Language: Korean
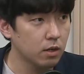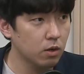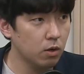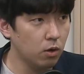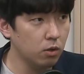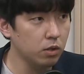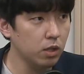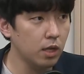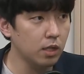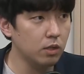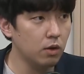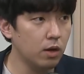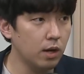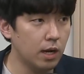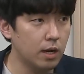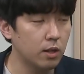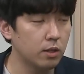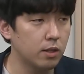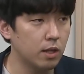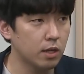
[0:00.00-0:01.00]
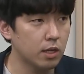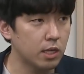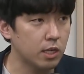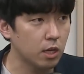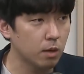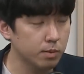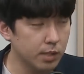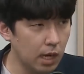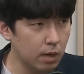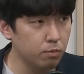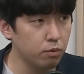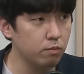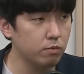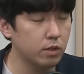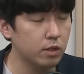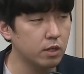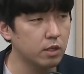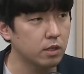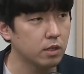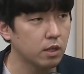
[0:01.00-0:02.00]
컨택트와 관련된 기업
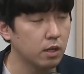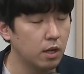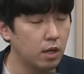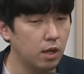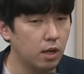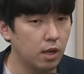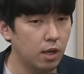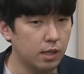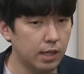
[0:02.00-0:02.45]
상품들은 음.